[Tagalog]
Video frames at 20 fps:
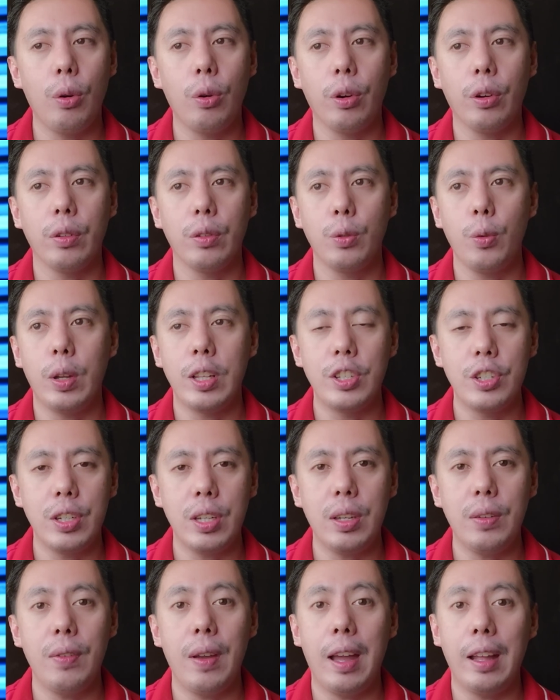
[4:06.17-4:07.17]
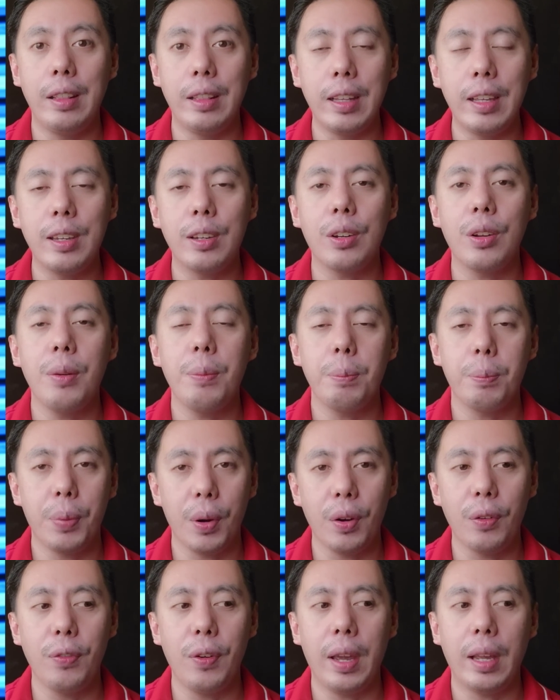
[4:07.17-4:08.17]
or to achieve a near
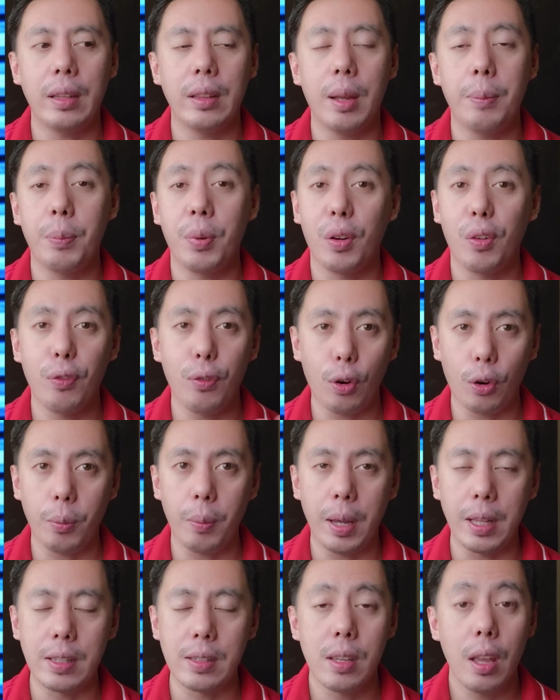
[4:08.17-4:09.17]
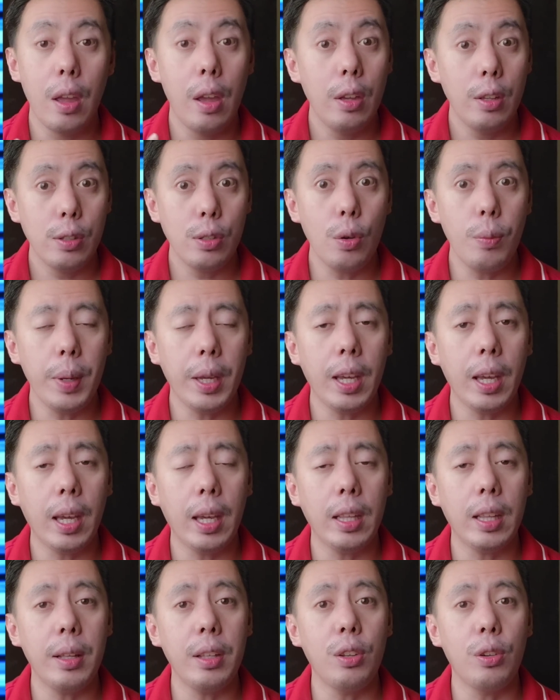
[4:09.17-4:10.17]
perfect na performance. So,
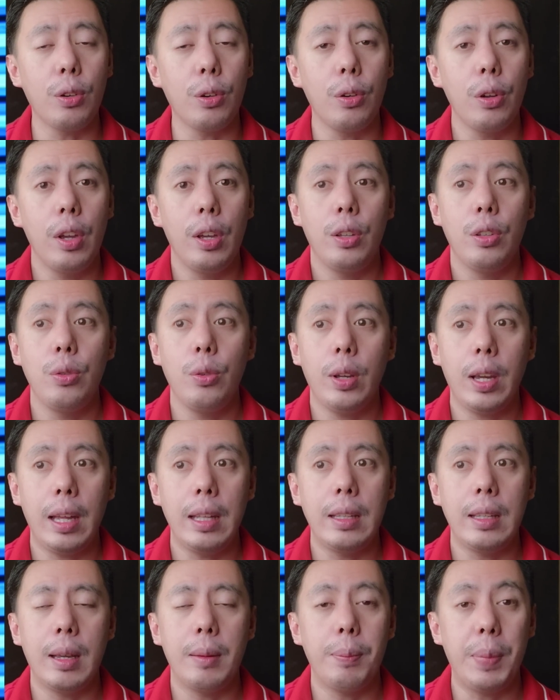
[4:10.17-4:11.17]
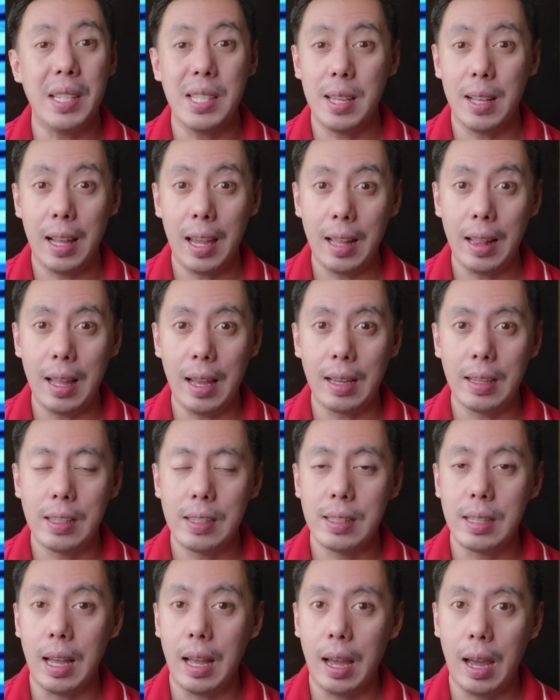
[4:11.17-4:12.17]
makikita nyo yung kanyang pasarela
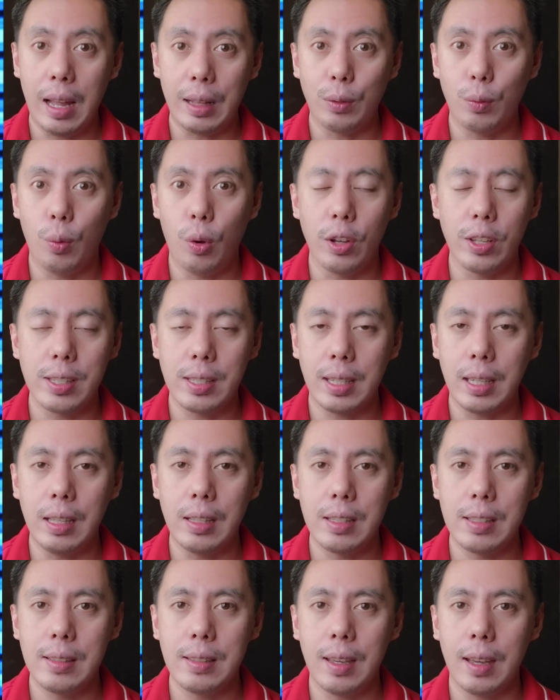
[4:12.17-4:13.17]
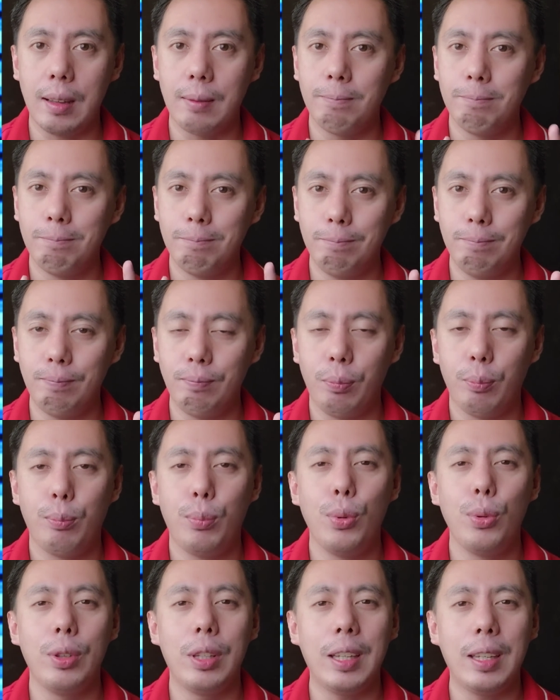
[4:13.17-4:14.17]
sa catwalk skills niya. Hmm,
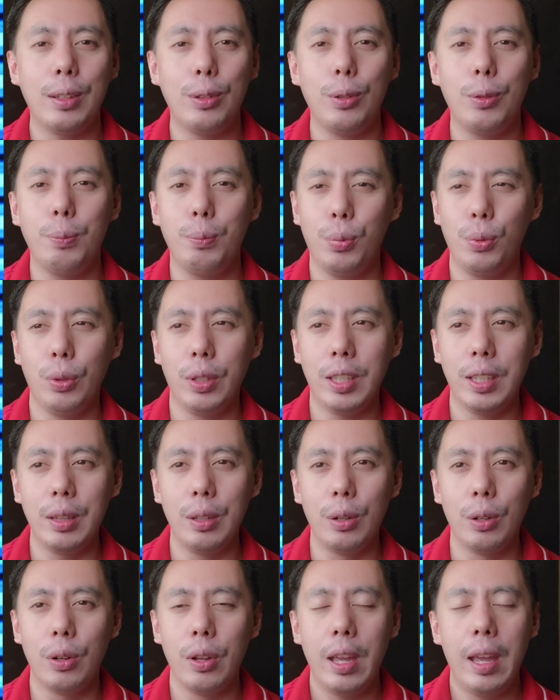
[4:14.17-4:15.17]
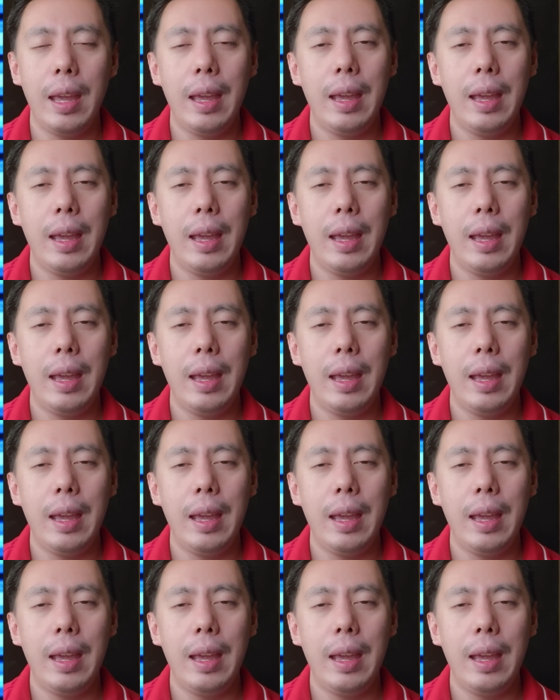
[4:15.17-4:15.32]
pulidong-pulido.